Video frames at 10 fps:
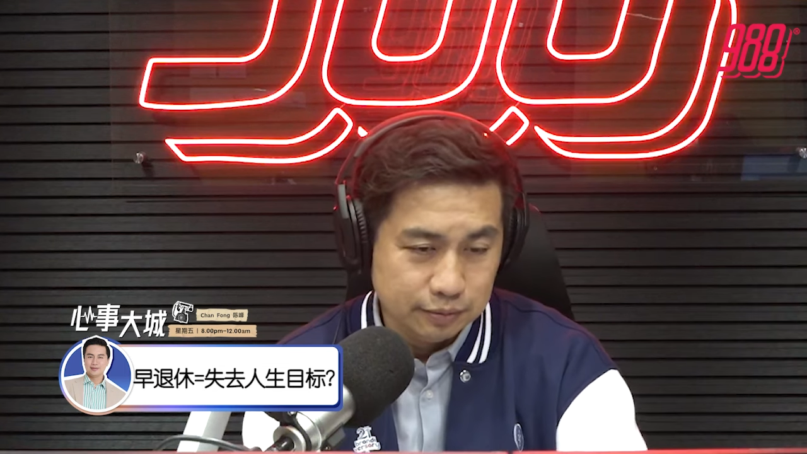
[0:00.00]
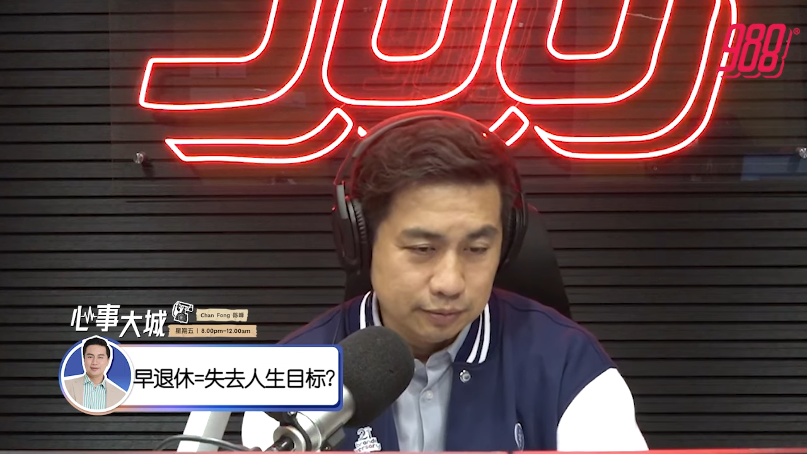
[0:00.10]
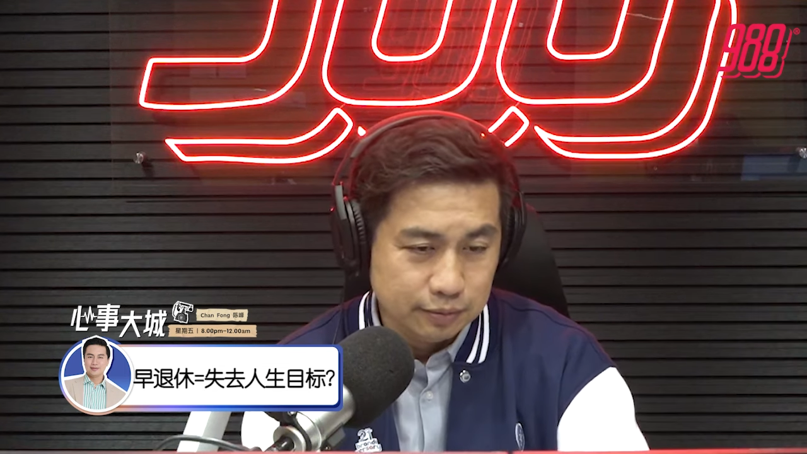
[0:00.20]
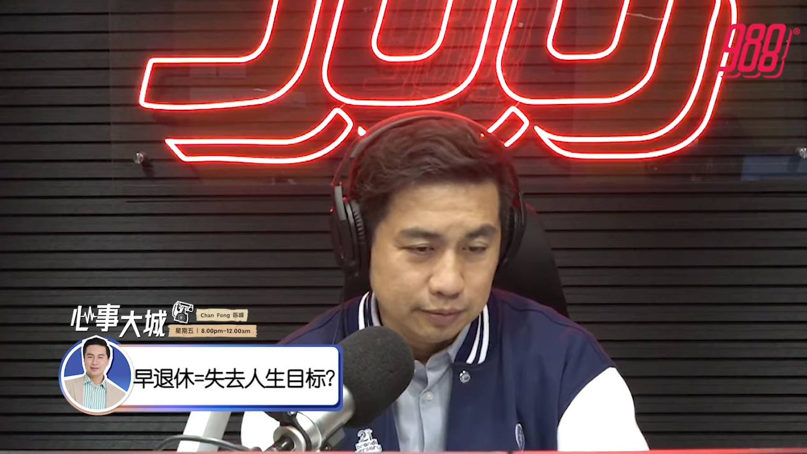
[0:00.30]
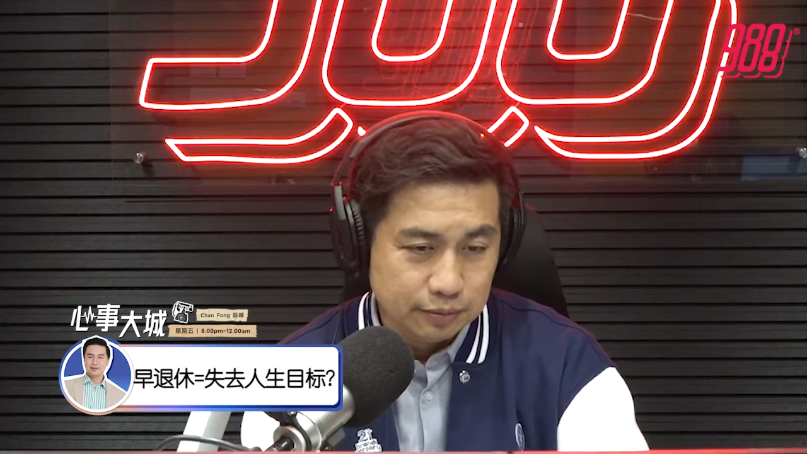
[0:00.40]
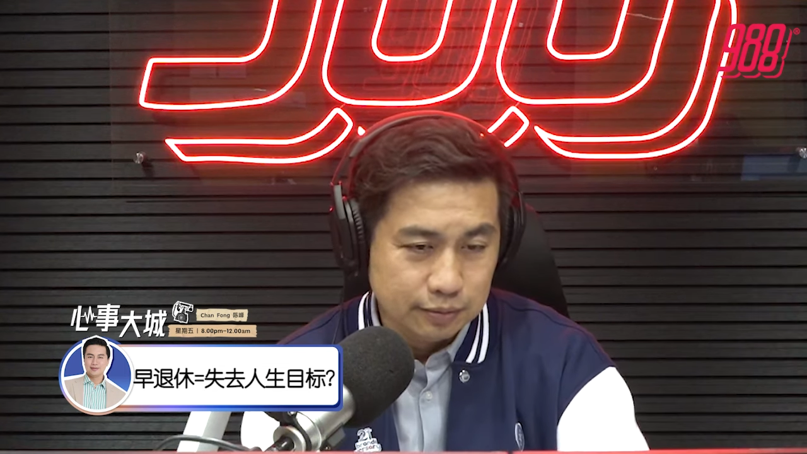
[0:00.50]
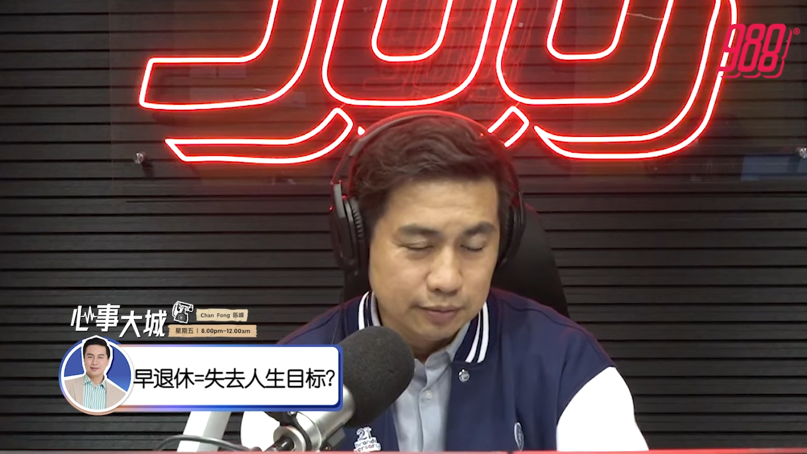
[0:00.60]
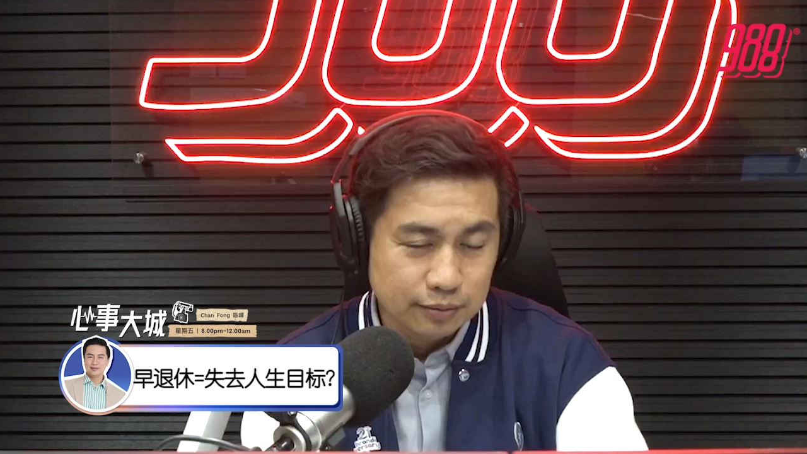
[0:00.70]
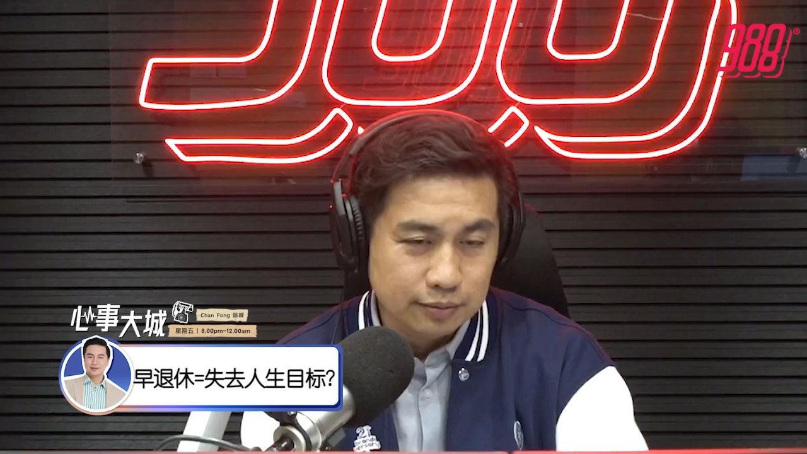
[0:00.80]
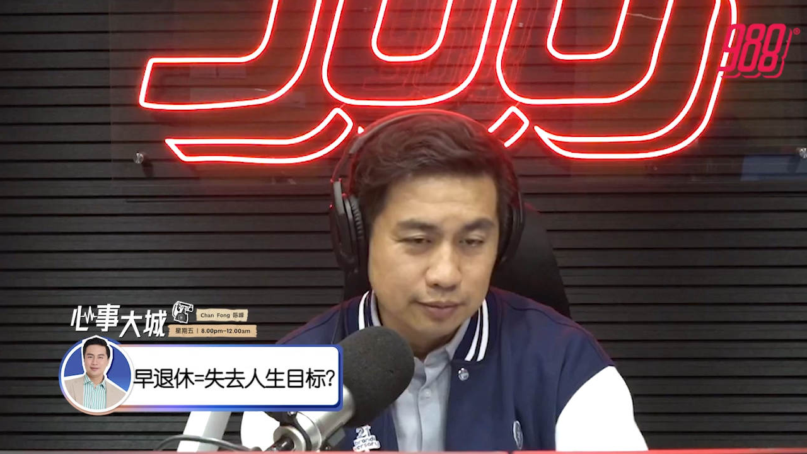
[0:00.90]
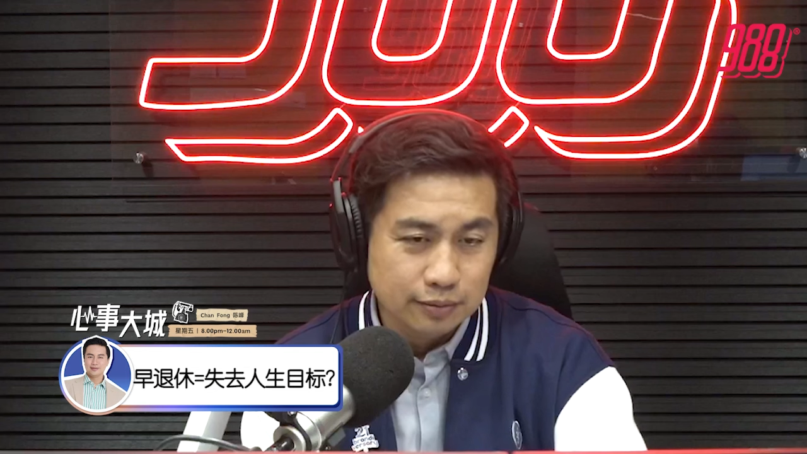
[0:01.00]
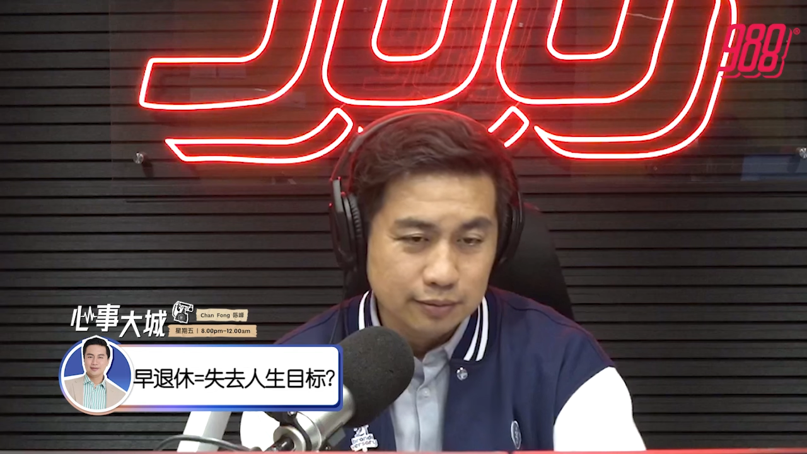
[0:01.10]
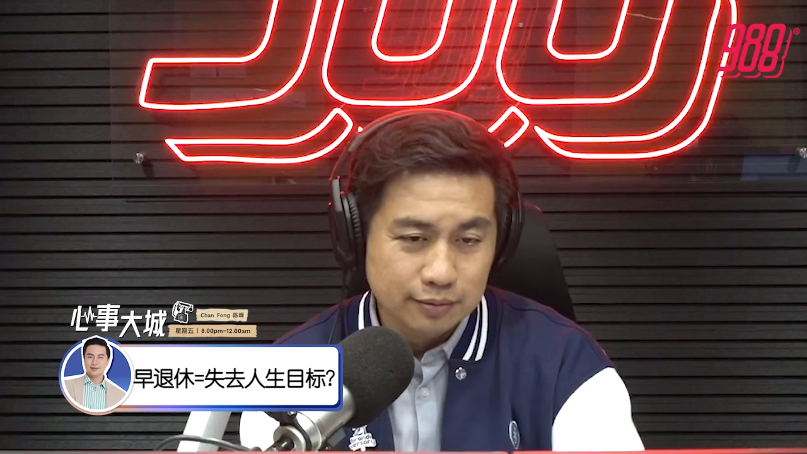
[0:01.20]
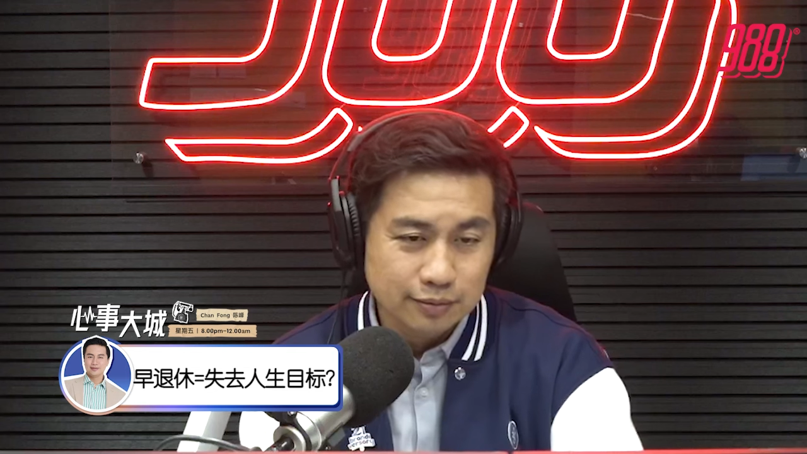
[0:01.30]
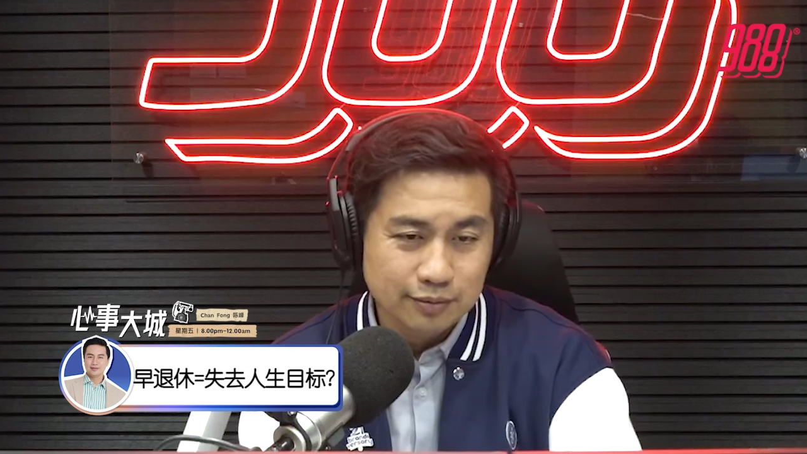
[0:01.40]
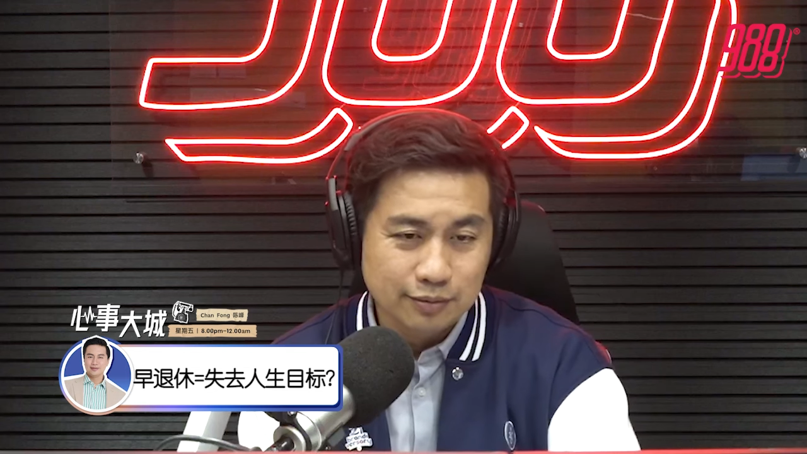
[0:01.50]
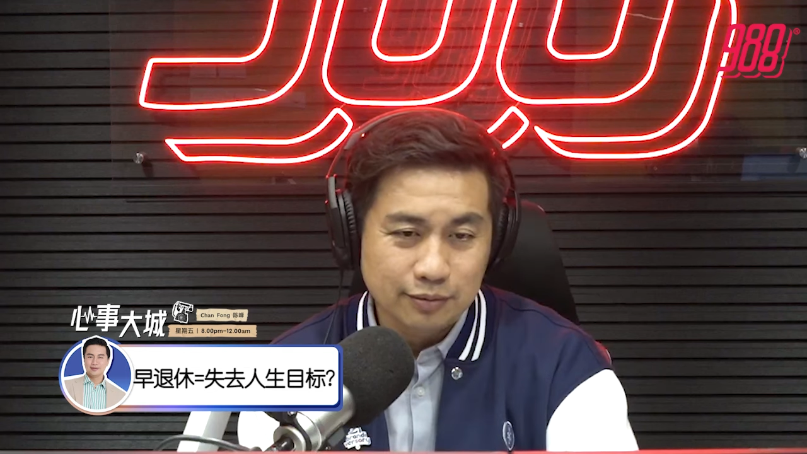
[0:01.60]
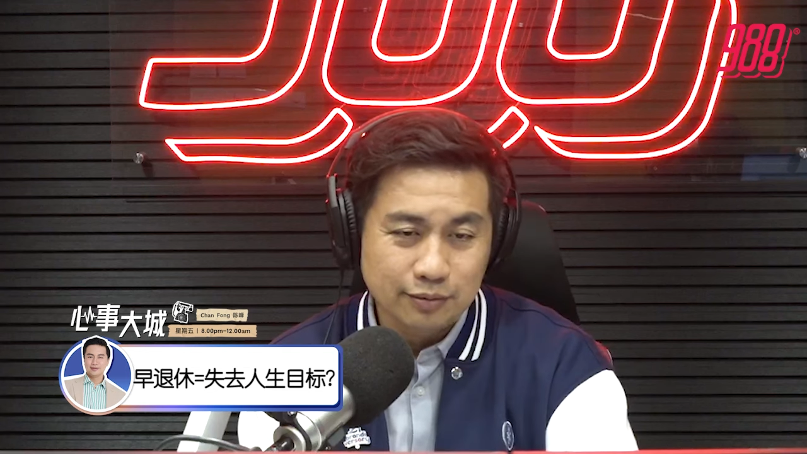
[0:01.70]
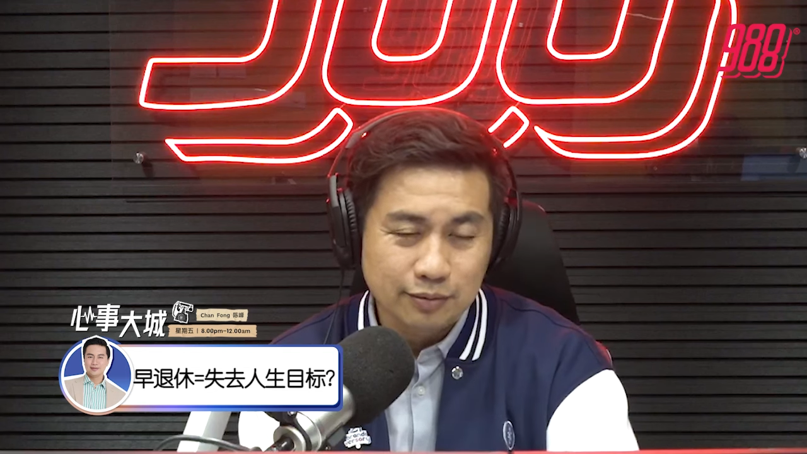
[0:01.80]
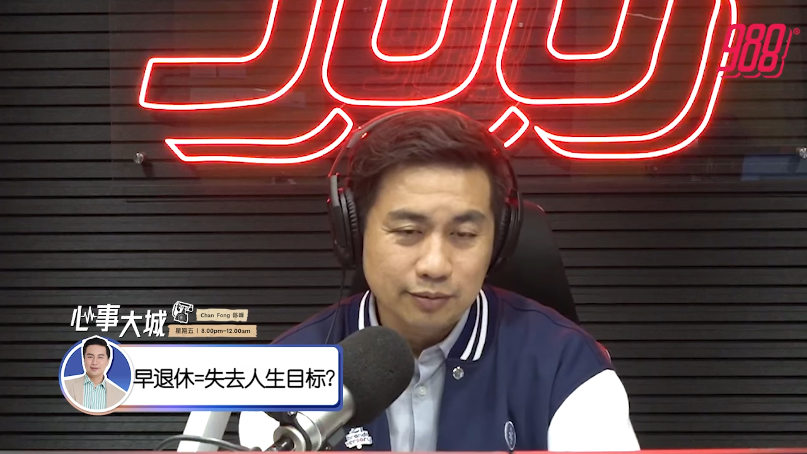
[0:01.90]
我试试看咯。